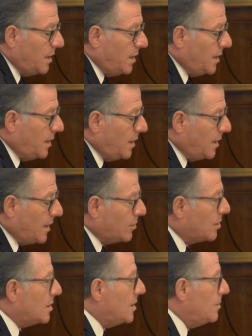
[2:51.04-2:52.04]
el
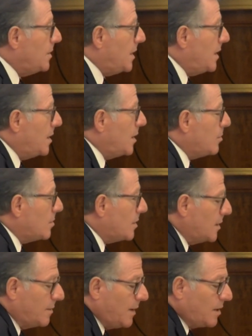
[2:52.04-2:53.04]
14, mire, el
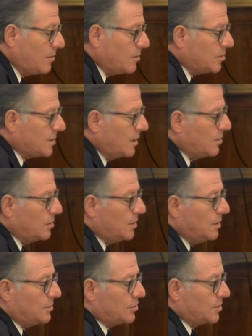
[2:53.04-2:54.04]
14 de marzo salió,
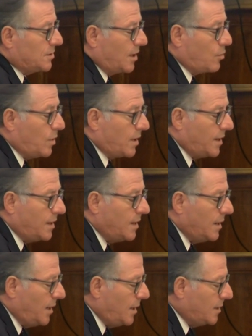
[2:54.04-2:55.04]
no sé si se acuerda,
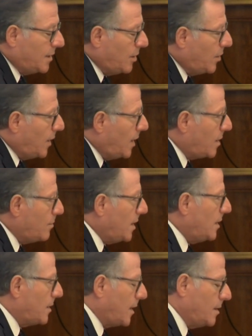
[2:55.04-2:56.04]
el estado de alarma,
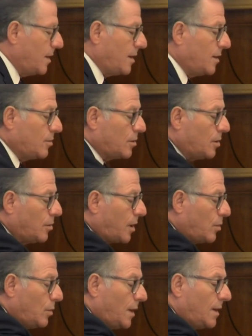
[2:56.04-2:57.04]
el Real Decreto que lo
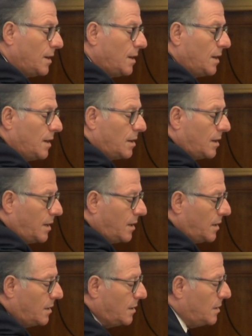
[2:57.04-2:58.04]
regula,
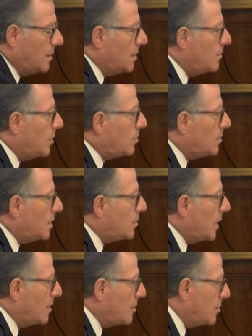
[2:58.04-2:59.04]
que, eh, era
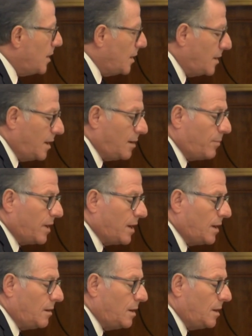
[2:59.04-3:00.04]
una excepcionalidad
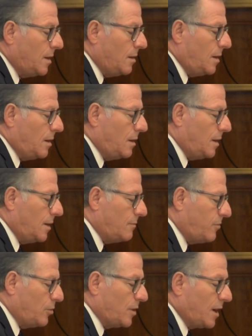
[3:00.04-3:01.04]
para eh,
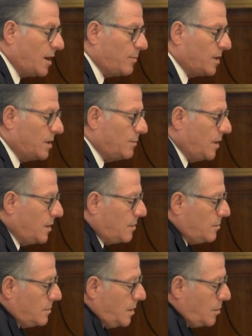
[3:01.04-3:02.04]
afrontar la pandemia
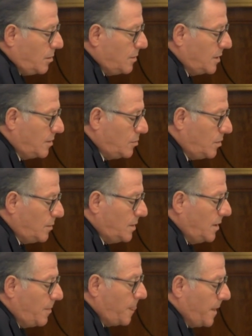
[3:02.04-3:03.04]
del COVID-19.
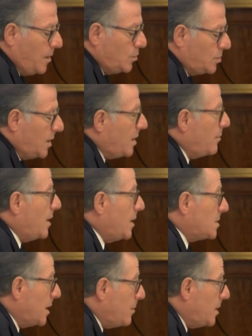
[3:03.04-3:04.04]
Y usted debería
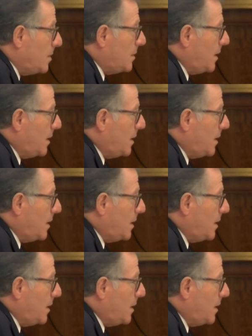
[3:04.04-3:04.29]
saber